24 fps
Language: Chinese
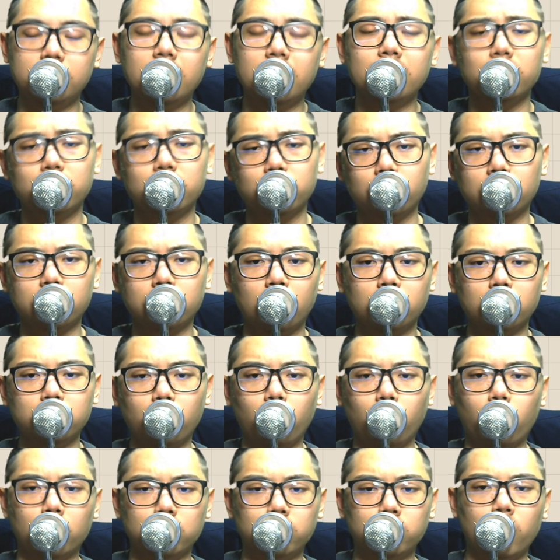认输的动
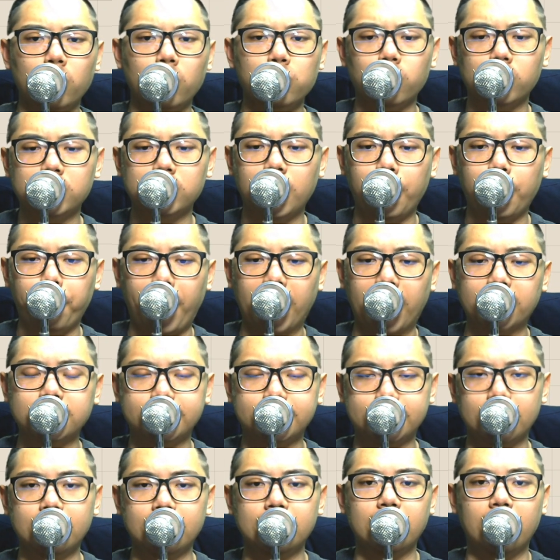作，我就会觉得这个盘
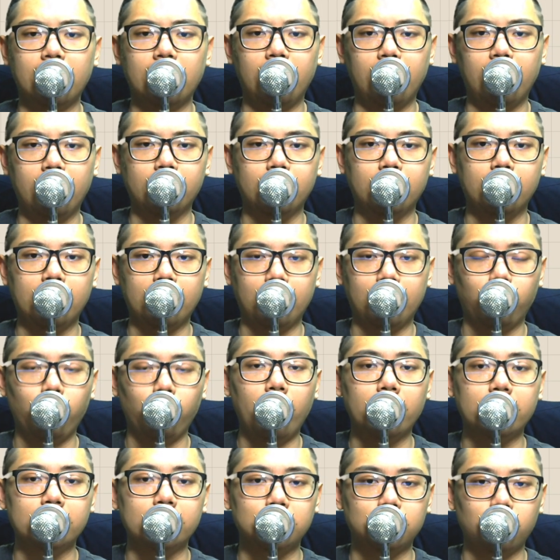真的很凌
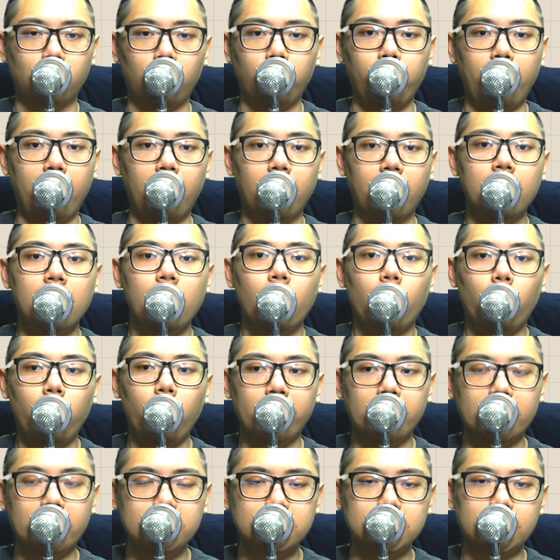乱的筹码，
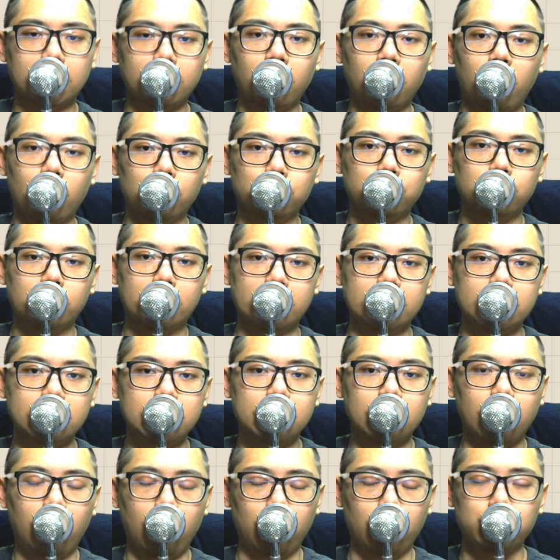会影响到后续的影
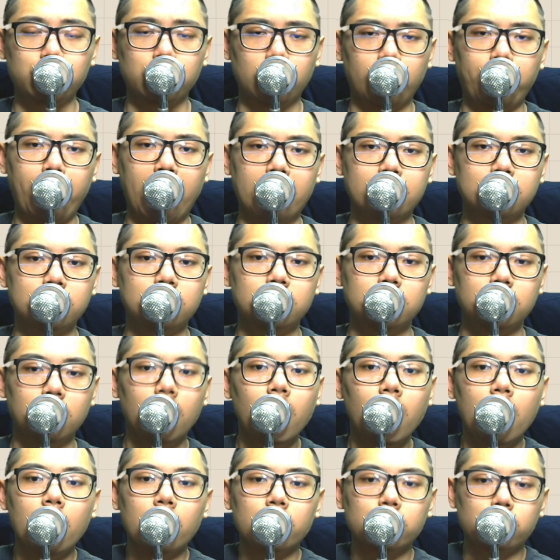后续的盘势。
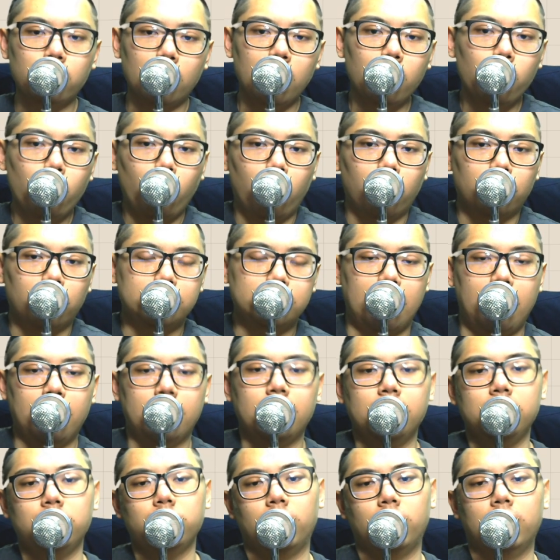所以我想要
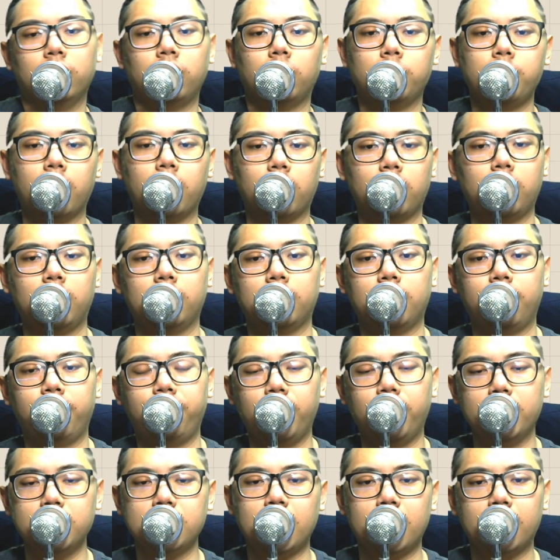跟所有的同们的
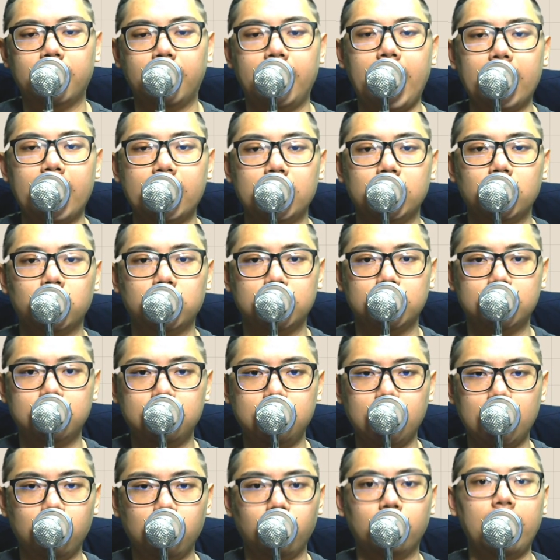分享一个概念，就是
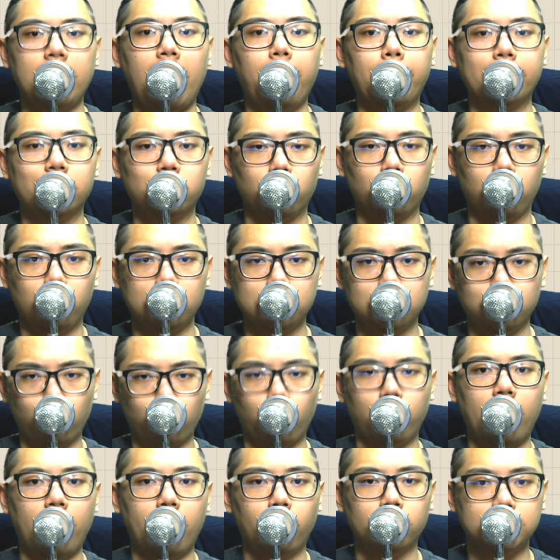现在的大盘绝对是
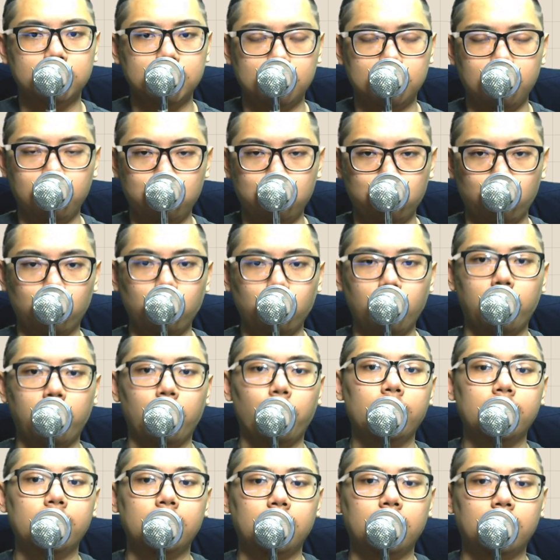多方，这是绝对没
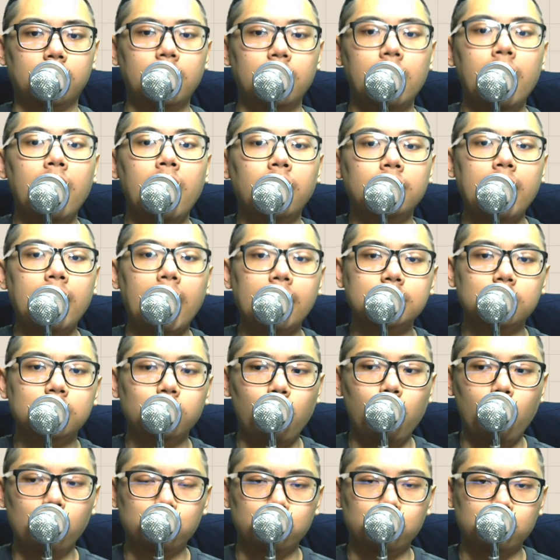问题的。但是
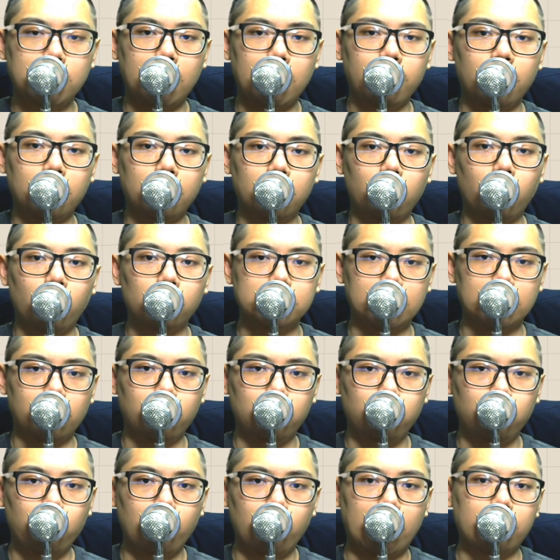或许上方的空间
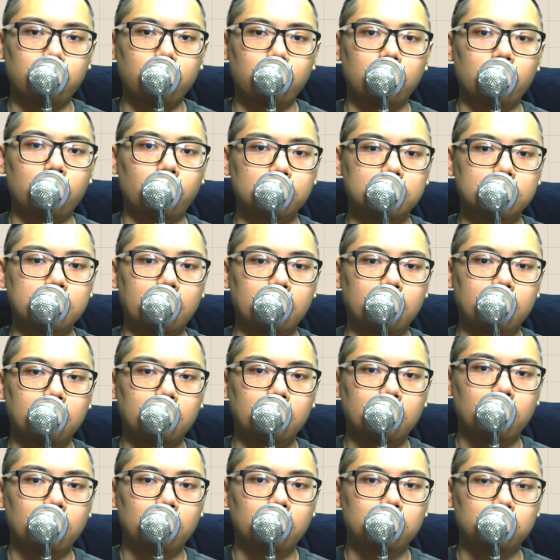会越来越有限，
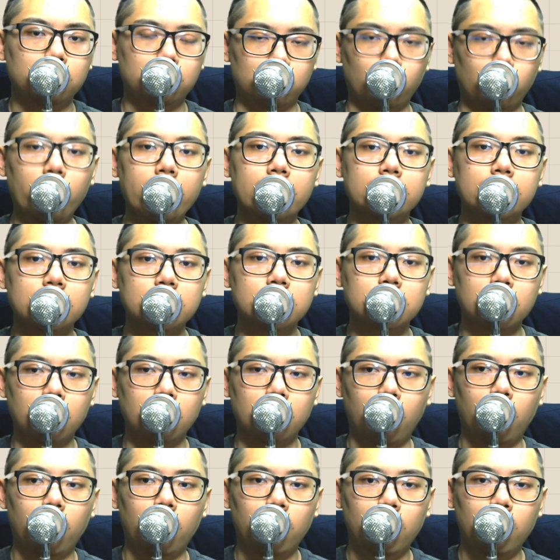所以这时
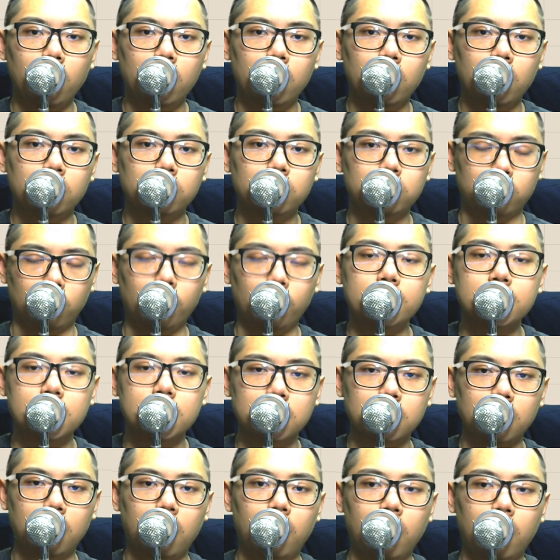候。所以
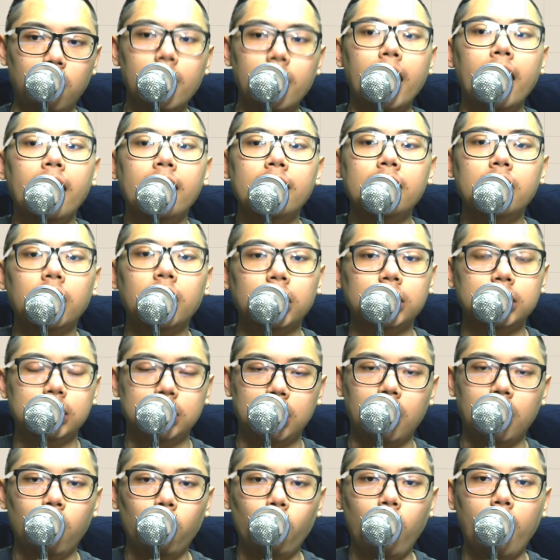这时候，你
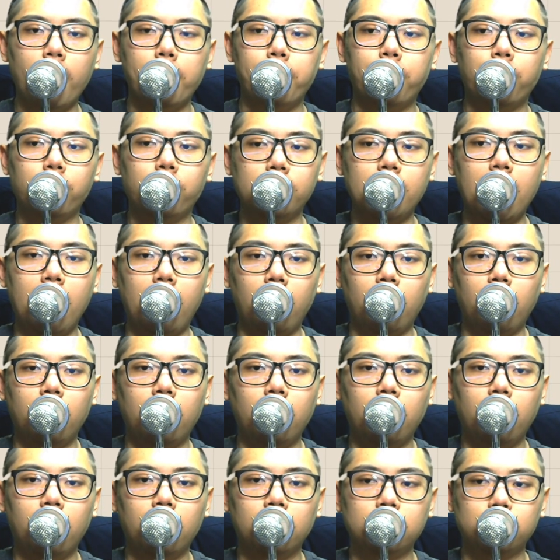千万不要
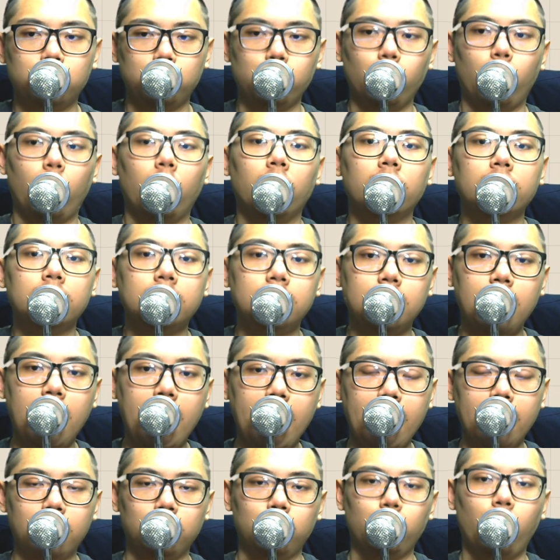做
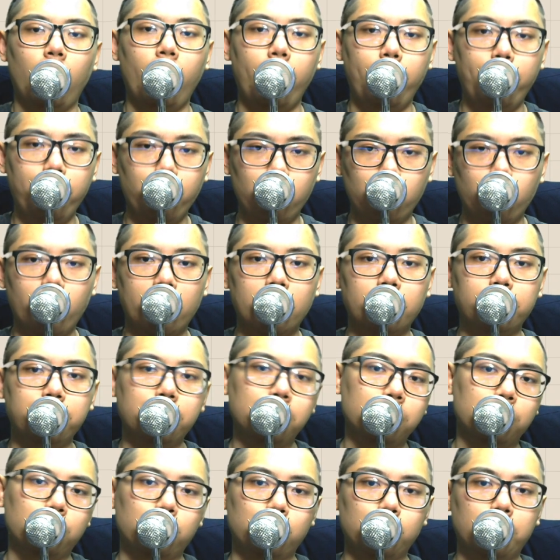太多部位的
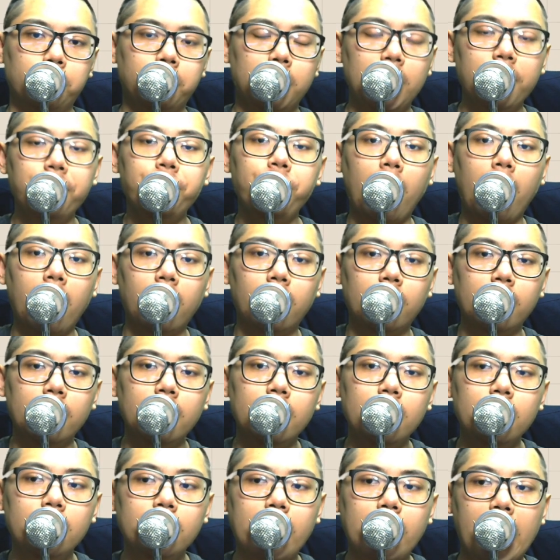布局，你反而
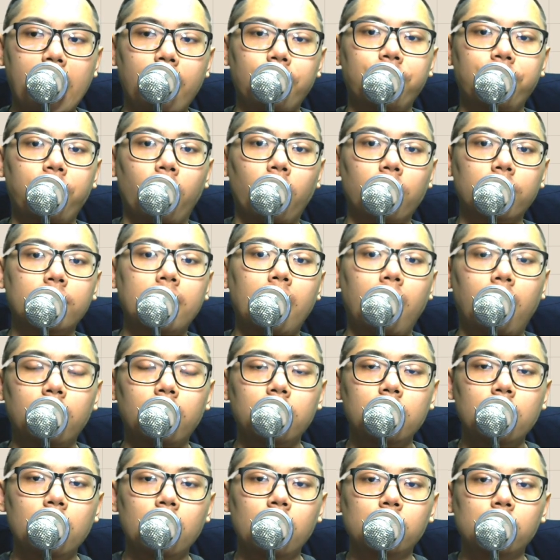应该要逢
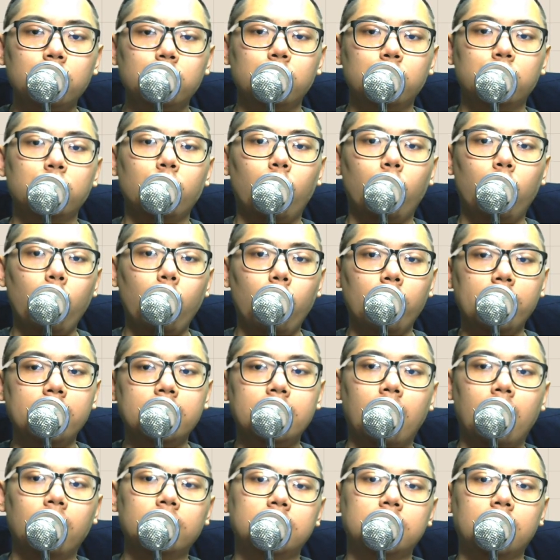高去做获利
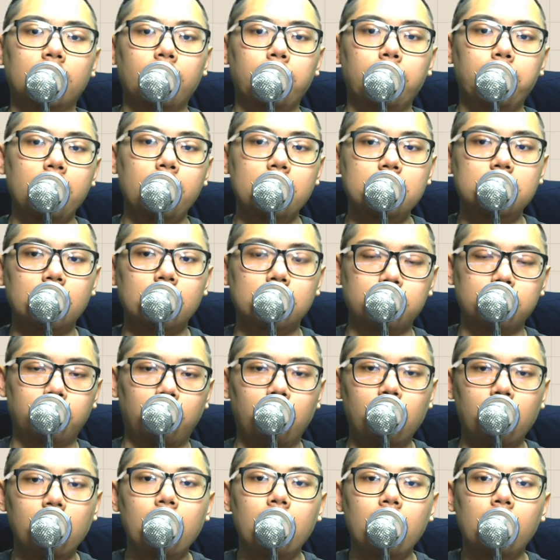调节，并且什
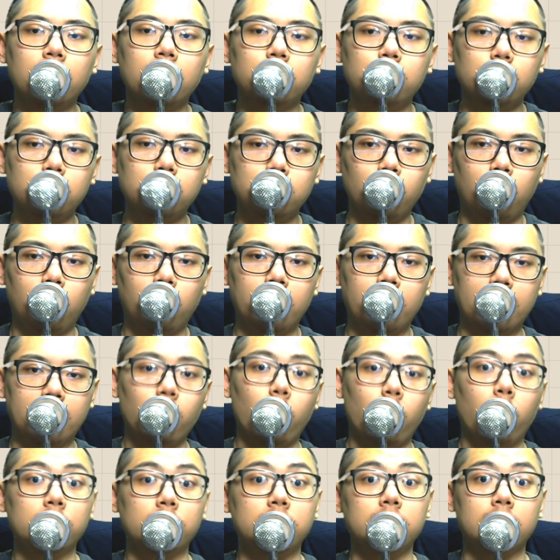么去做灵
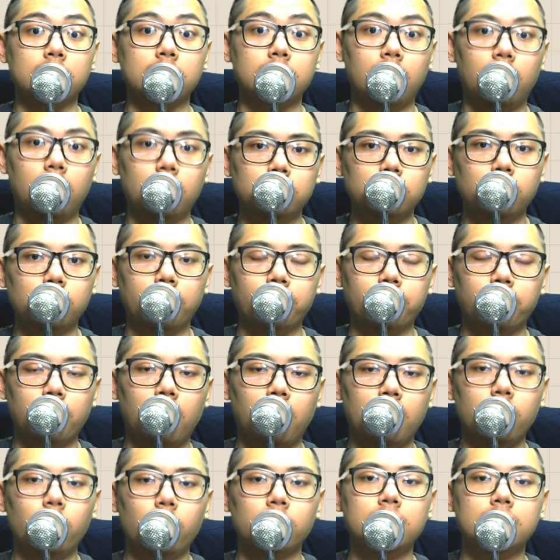活性的操作，
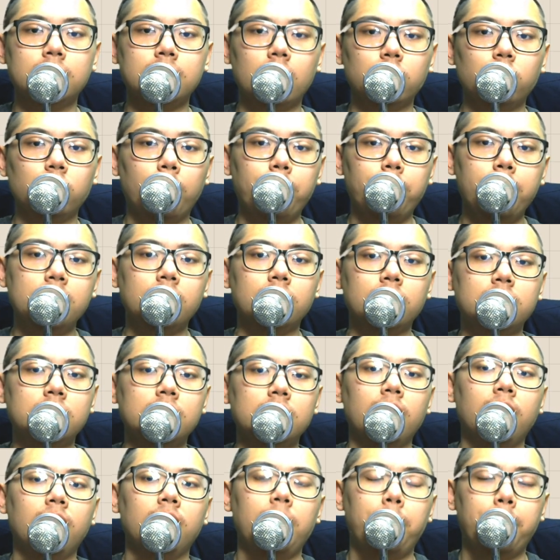灵活性的操作，并且资
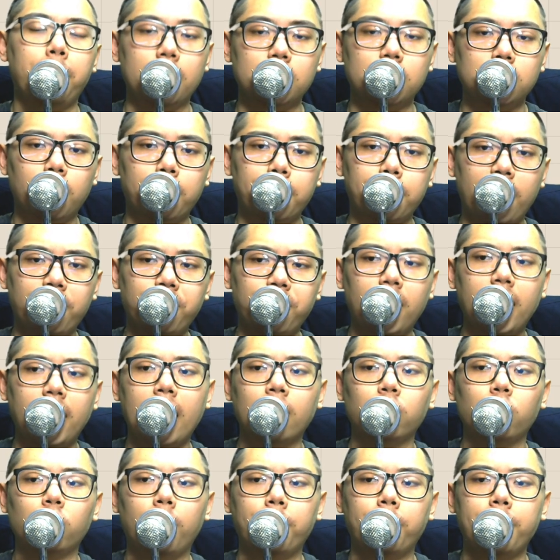金的比重不要放
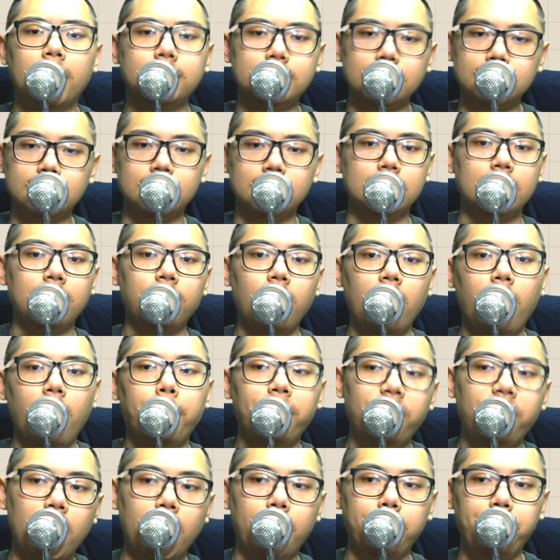太多，不要在这个地方
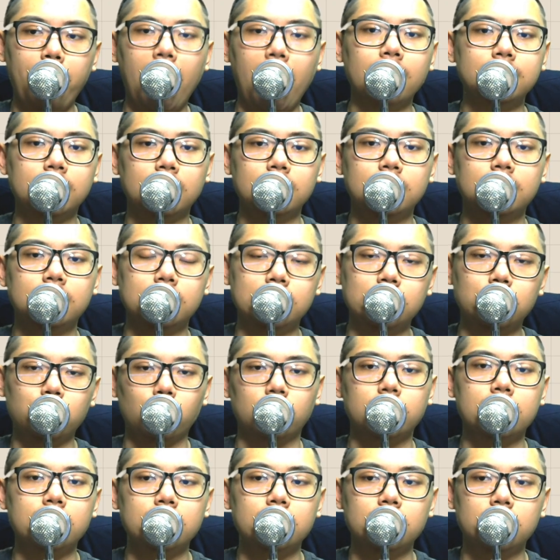放了八成资金、
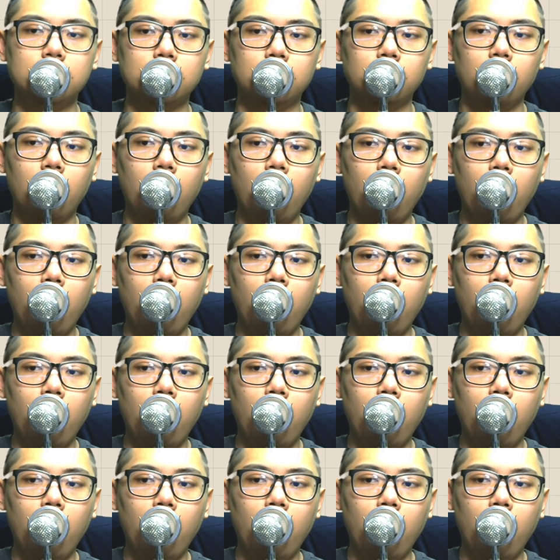九成资金。